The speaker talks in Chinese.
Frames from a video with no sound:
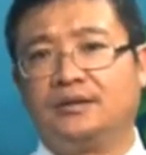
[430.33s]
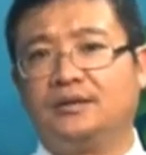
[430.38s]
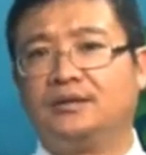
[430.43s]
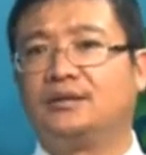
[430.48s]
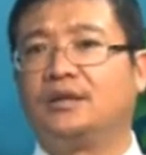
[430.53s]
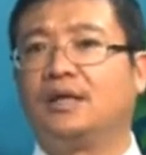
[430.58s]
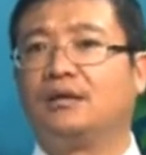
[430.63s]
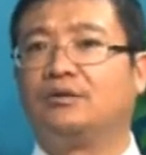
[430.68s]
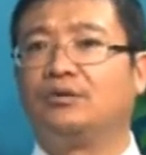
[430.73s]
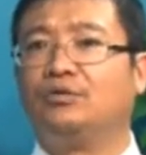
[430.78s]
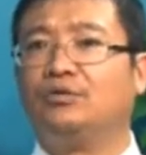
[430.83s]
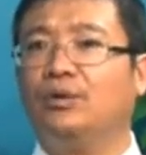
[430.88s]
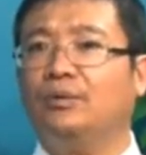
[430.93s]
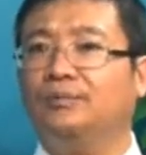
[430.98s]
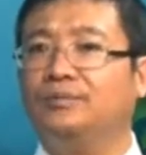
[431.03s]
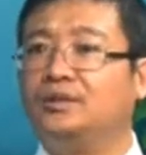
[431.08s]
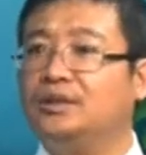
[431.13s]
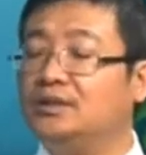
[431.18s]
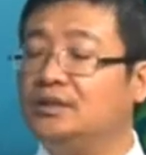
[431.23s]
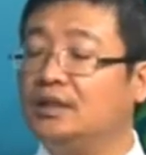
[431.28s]
其实要通过我
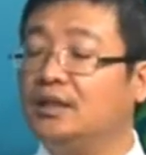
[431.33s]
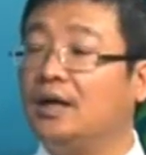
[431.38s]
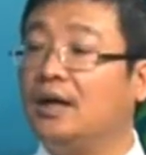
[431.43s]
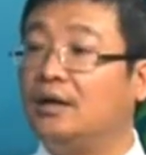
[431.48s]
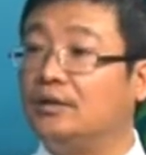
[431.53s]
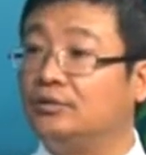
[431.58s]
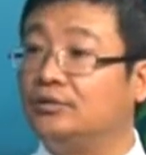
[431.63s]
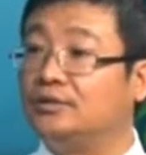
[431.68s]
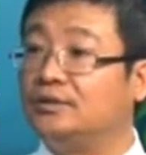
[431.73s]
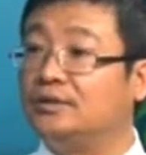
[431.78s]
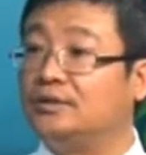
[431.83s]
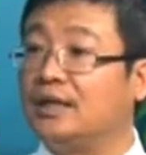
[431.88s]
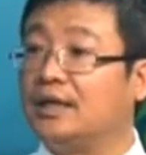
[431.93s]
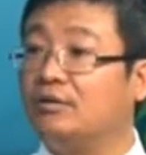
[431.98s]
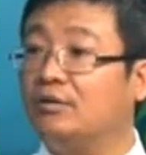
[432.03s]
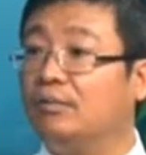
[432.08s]
们经纪人，好处是在